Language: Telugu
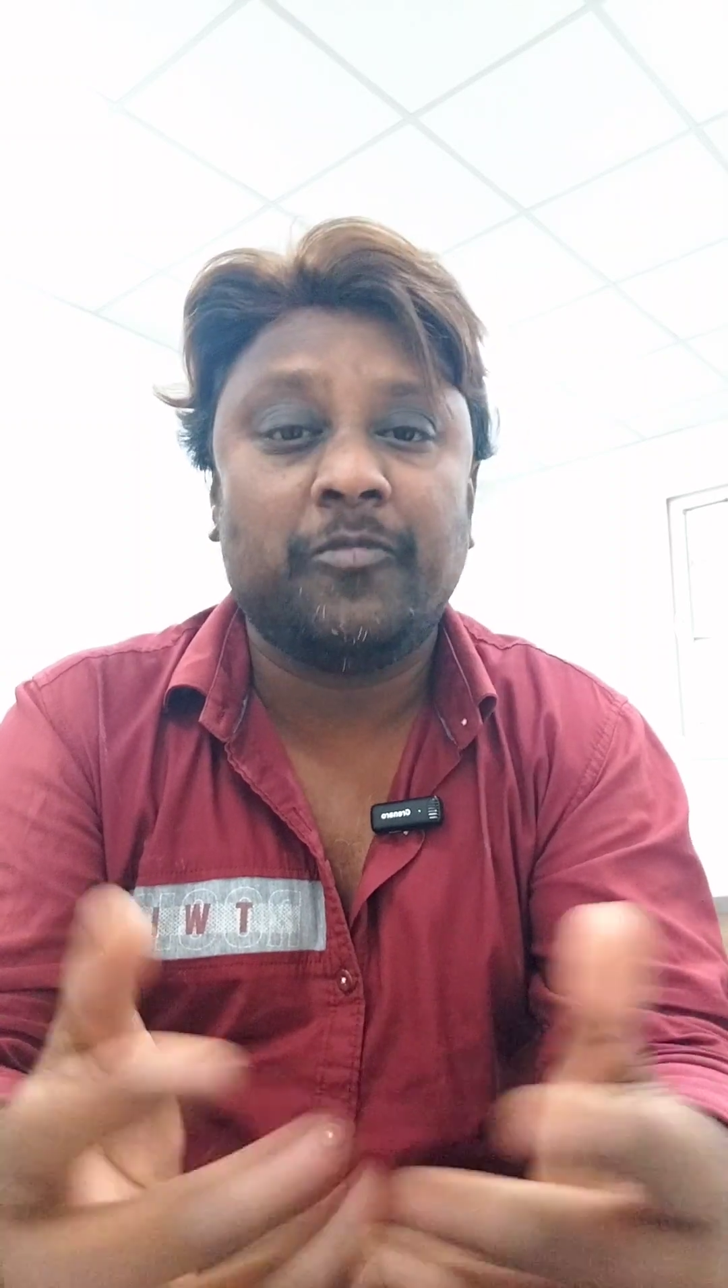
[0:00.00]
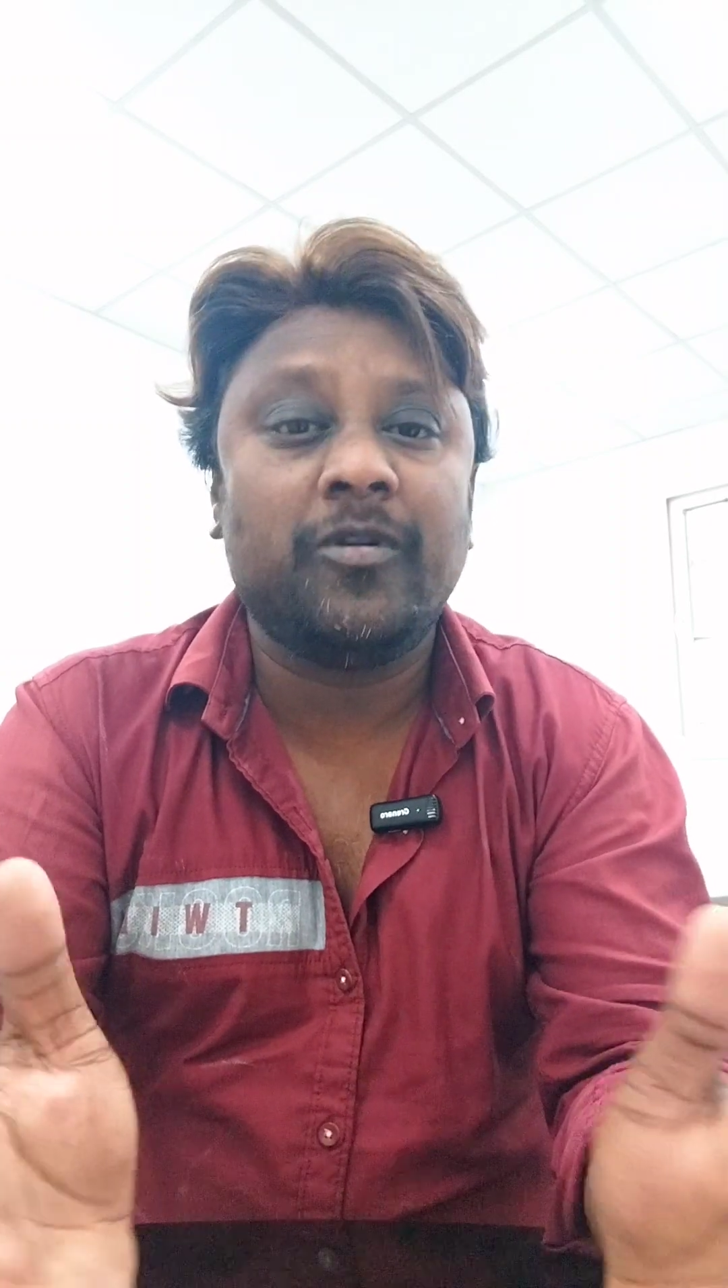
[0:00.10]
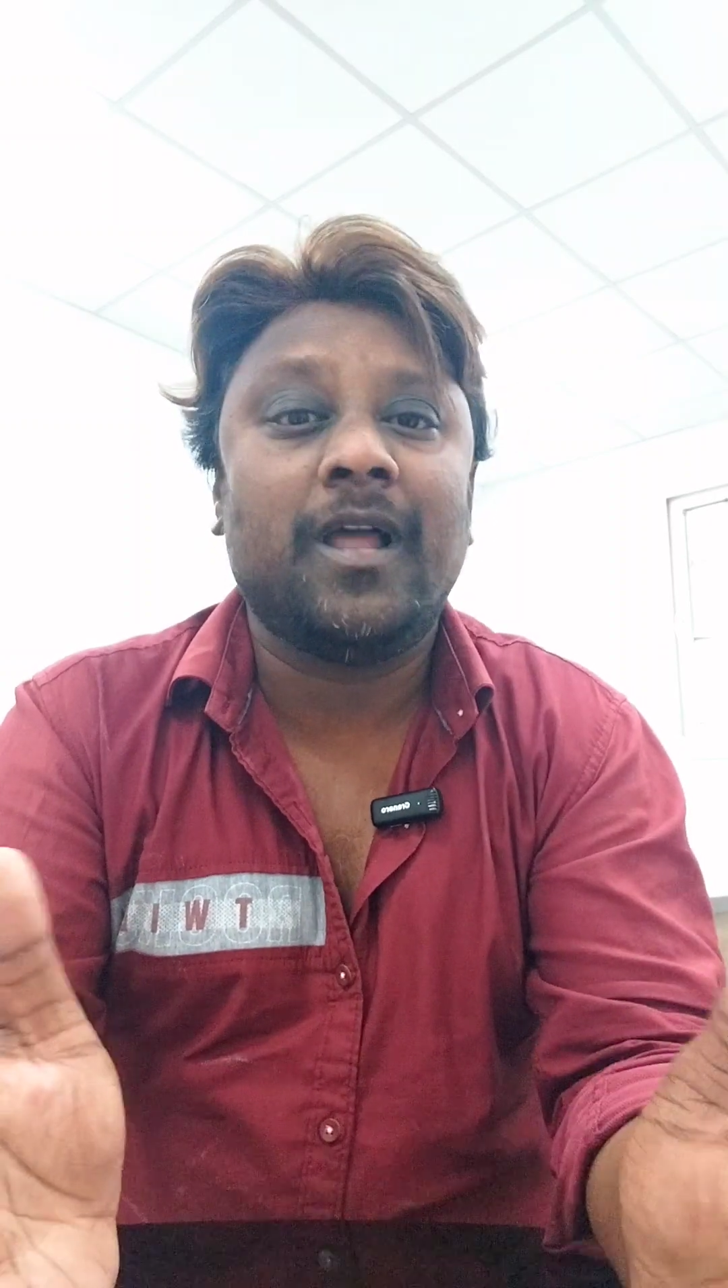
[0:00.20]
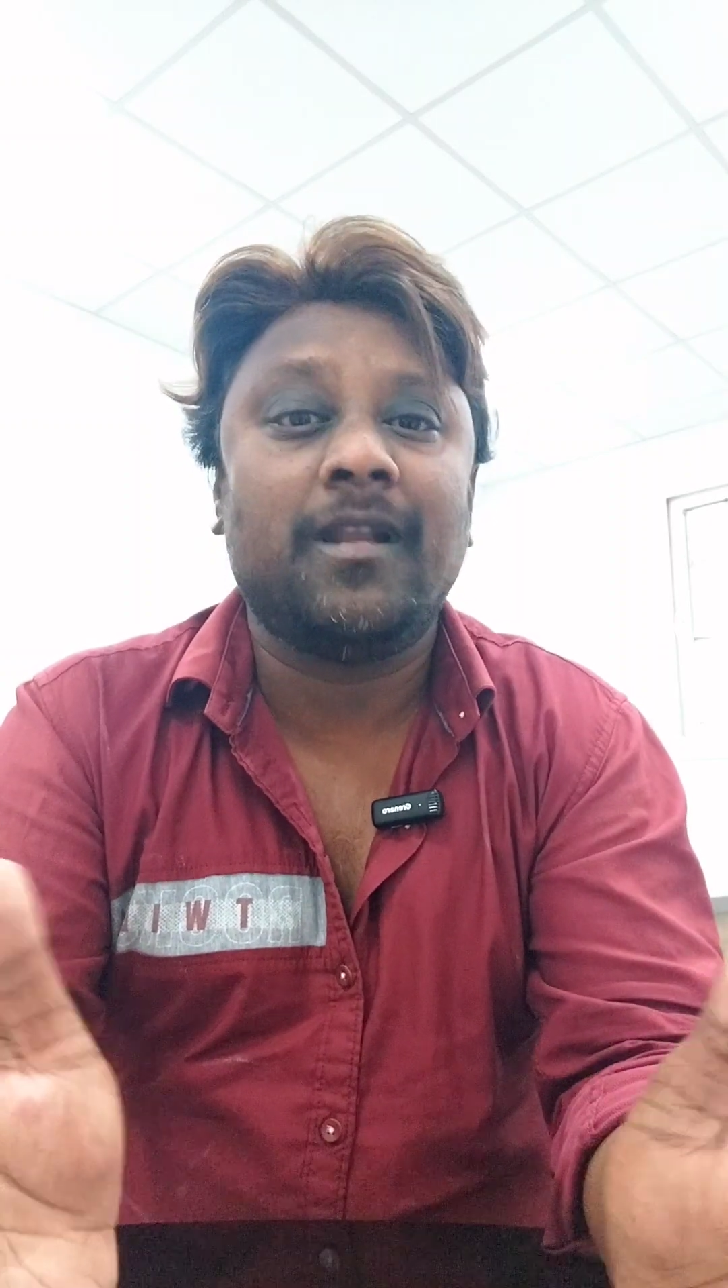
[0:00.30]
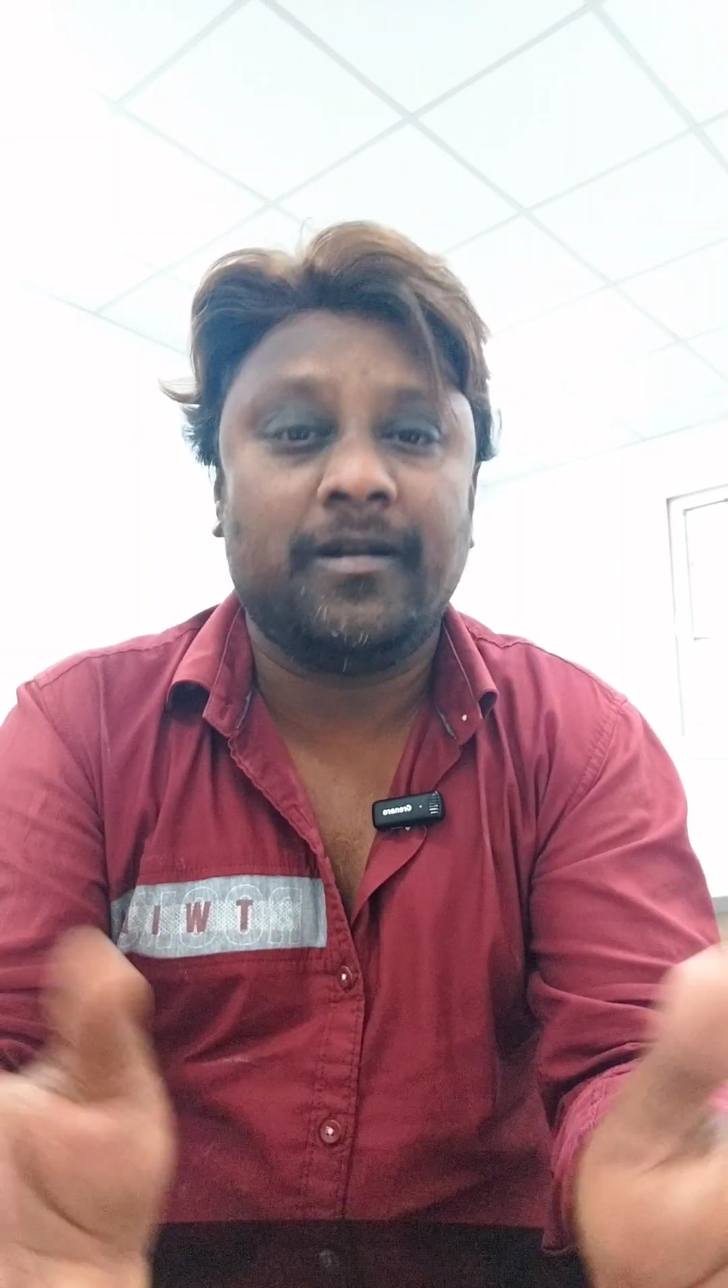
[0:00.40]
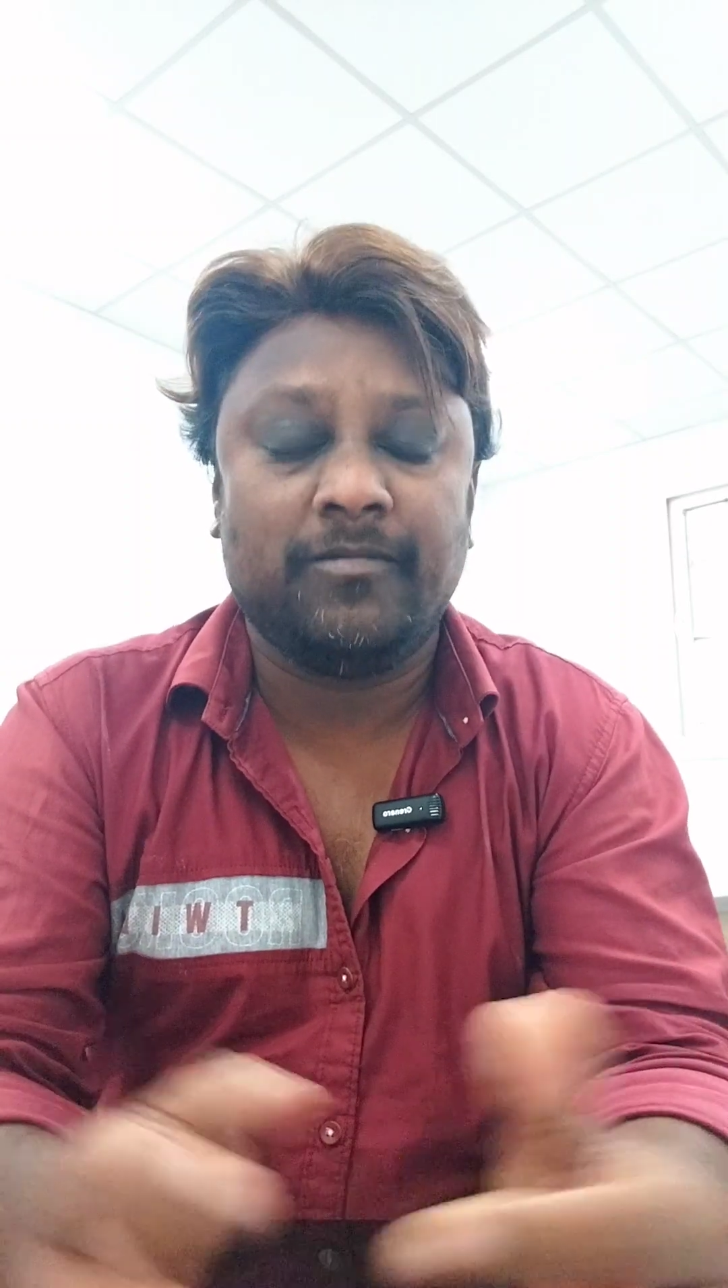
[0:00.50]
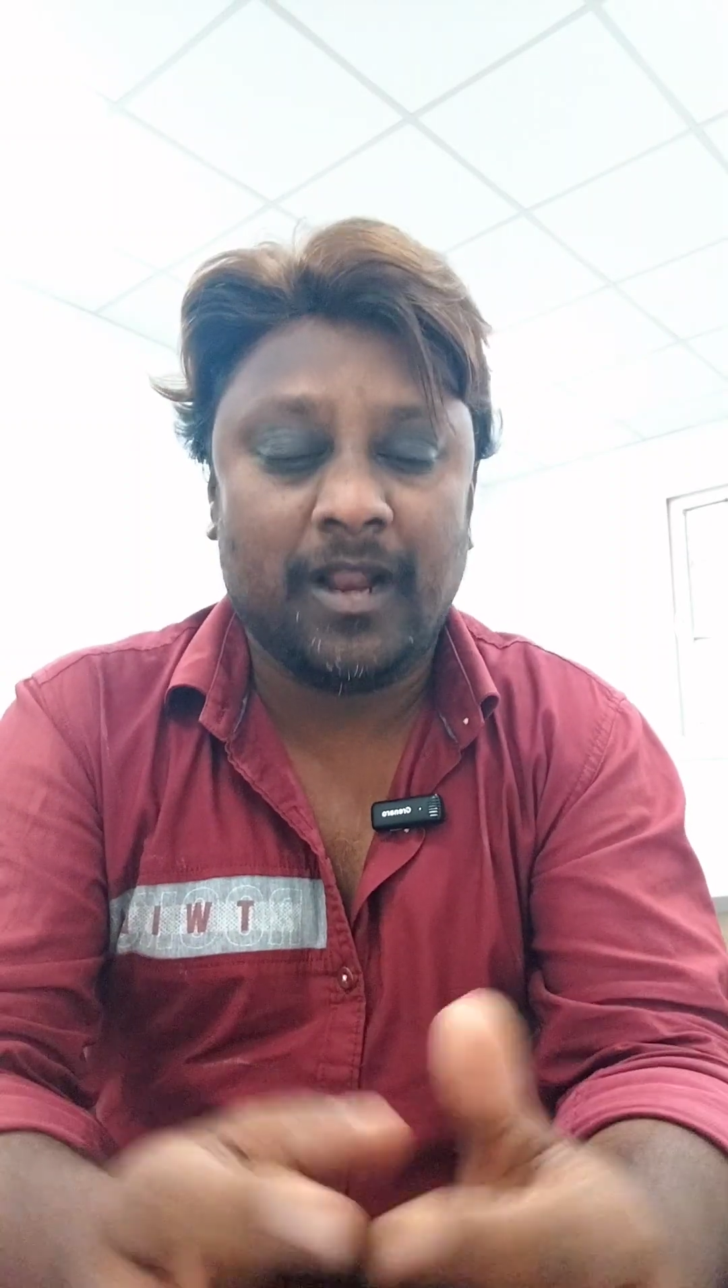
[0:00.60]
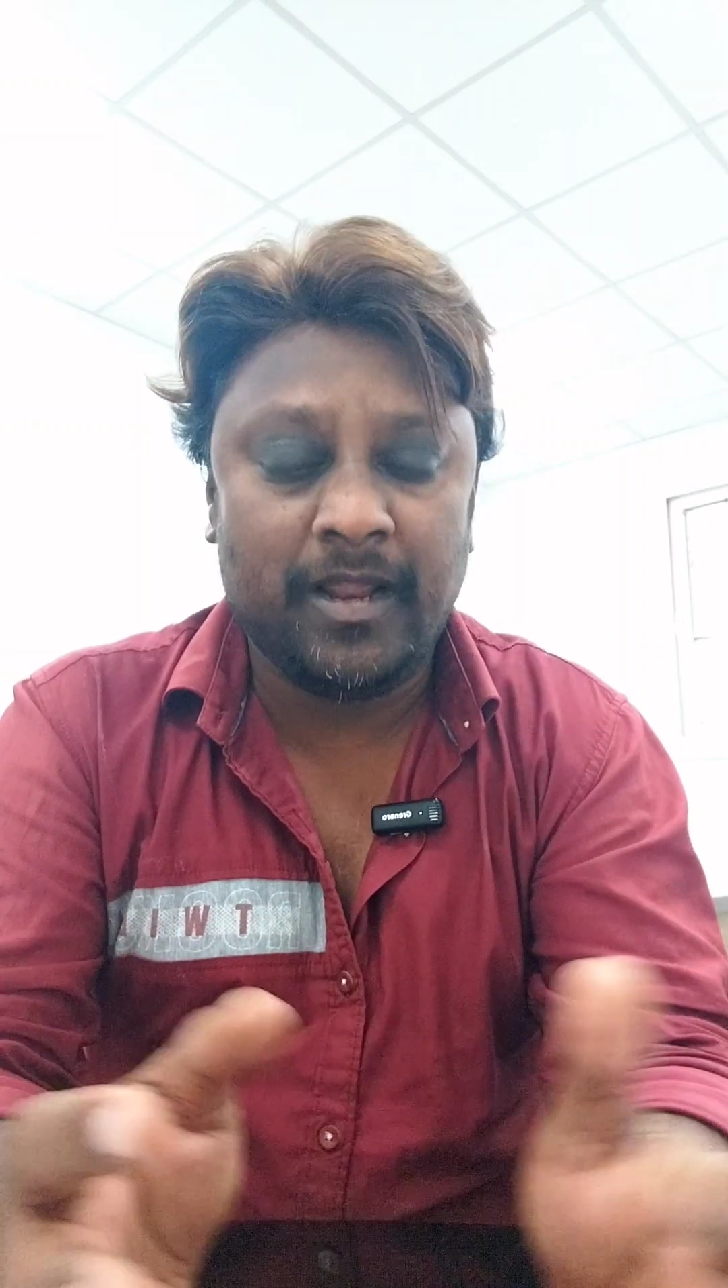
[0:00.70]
ఎప్పుడు గెలలేడు